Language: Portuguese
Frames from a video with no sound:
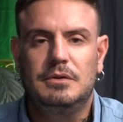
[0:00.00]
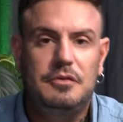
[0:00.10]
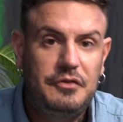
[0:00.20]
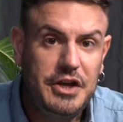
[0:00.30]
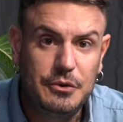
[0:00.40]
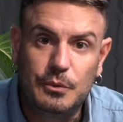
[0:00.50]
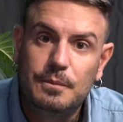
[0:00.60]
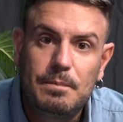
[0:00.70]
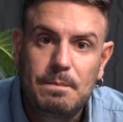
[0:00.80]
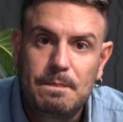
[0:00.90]
Frio.
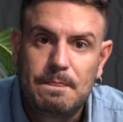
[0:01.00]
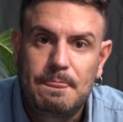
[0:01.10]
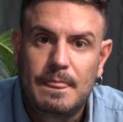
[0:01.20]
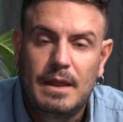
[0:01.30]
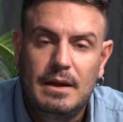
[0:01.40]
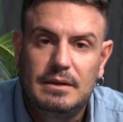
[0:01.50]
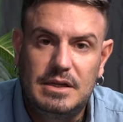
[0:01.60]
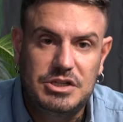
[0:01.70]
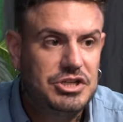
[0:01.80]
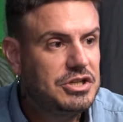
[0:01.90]

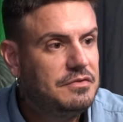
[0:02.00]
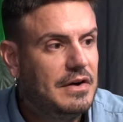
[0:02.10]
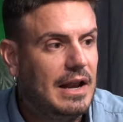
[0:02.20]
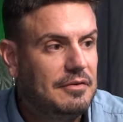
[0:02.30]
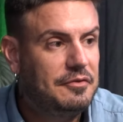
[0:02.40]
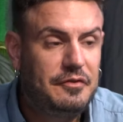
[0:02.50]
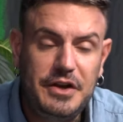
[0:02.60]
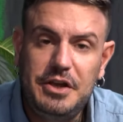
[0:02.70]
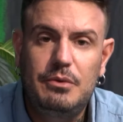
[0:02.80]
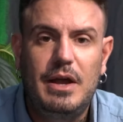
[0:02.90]
Tem gente que fala,
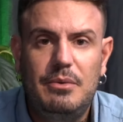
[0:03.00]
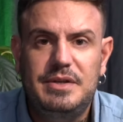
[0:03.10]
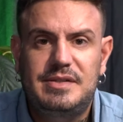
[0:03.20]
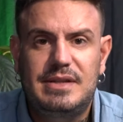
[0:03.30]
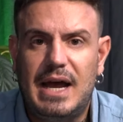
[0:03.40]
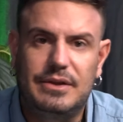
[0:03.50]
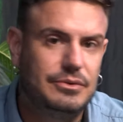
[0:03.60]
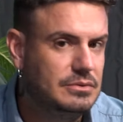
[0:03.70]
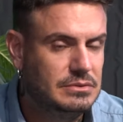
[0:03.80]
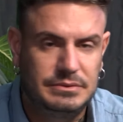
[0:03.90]
frio é um estado.
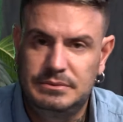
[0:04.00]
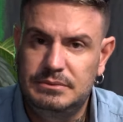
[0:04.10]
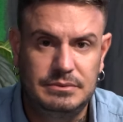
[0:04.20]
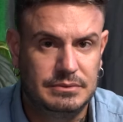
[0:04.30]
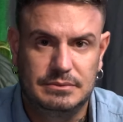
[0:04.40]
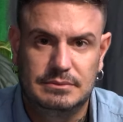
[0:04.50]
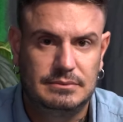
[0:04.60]
Uh -uh.